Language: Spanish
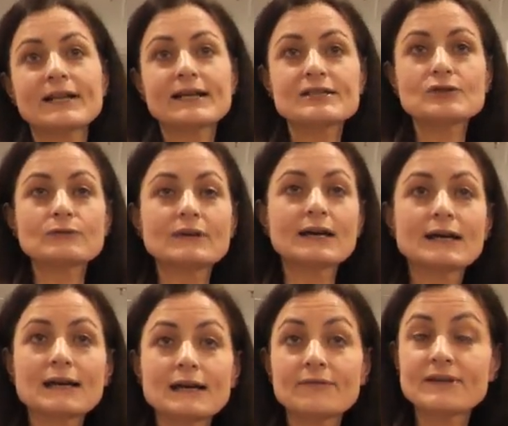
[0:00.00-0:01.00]
para
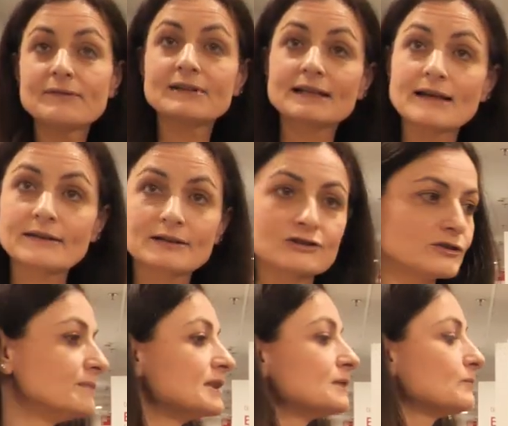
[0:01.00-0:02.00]
estudiar la fiabilidad de los
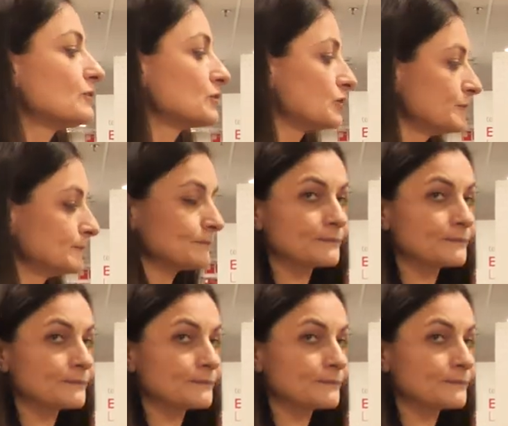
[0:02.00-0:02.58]
mismos.